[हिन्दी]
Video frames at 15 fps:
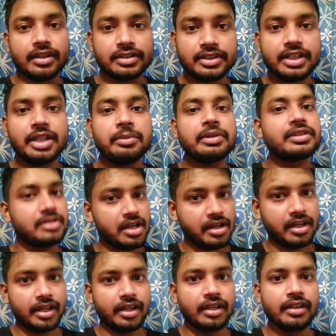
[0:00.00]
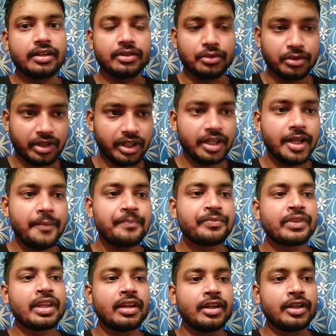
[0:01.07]
जी में जाना है तो ठीक है
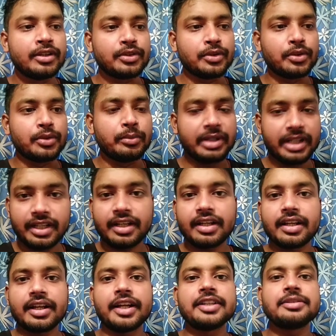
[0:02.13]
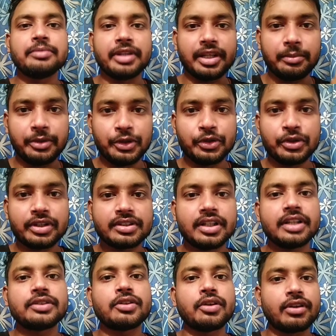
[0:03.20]
तो बने रहना गाइज मेरे वीडियो के
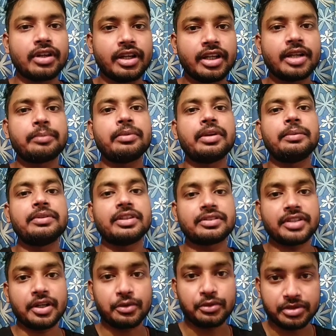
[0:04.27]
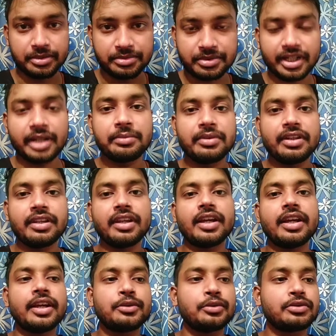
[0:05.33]
साथ और अगर आपने अभी तक चैनल को सब्सक्राइब नहीं किया
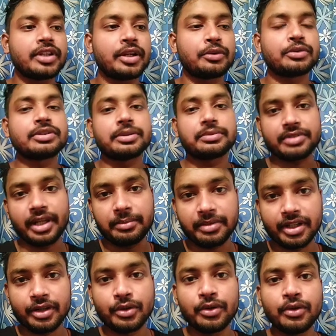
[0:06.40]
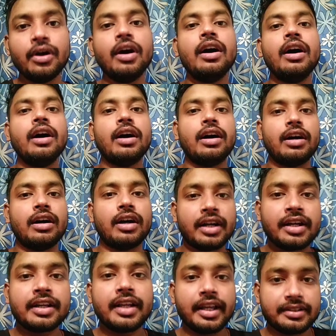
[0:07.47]
है तो चैनल को सब्सक्राइब कर लो
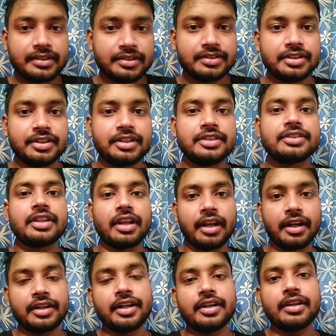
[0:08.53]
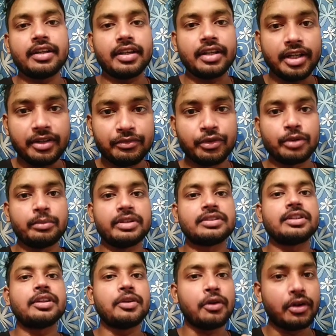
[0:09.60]
अगर एस एस से रिलेटेड
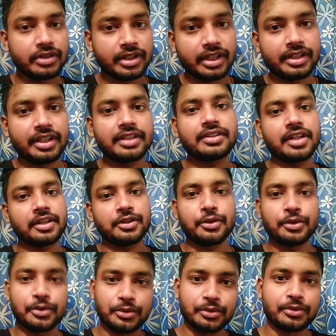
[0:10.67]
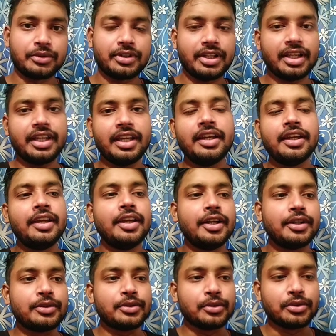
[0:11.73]
इन्फॉर्मेशन ऑथेंटिक चाहते हो तो ठीक है
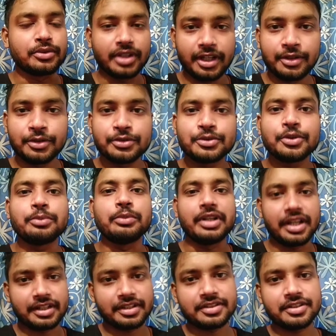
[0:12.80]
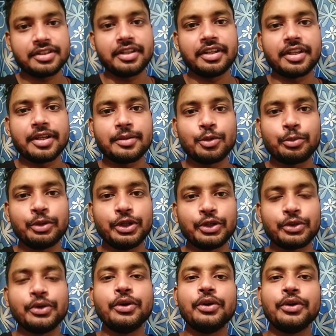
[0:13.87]
तो चलिए दोस्तों बिना किसी देरी के हम लोग वीडियो
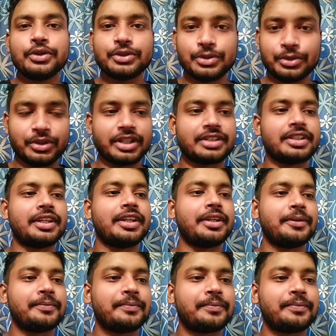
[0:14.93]
को शुरू करते हैं